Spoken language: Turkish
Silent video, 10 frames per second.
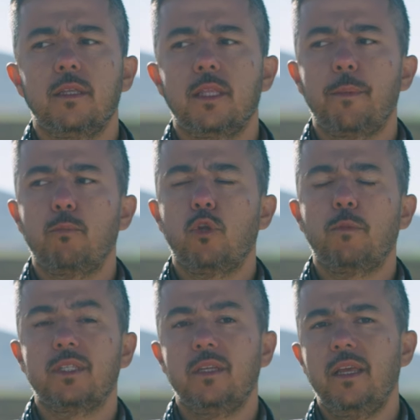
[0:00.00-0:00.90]
Tepe
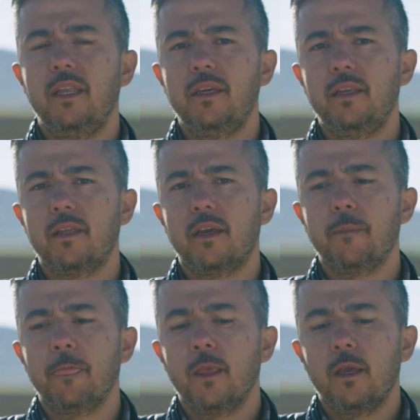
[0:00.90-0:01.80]
budaması ile ilgili de
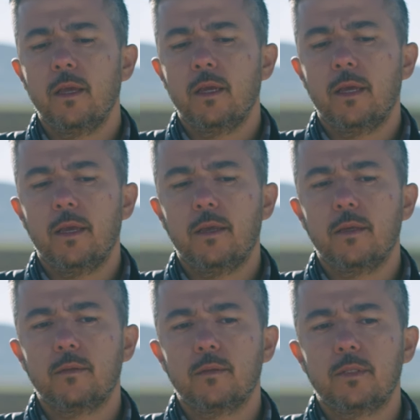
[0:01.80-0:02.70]
e,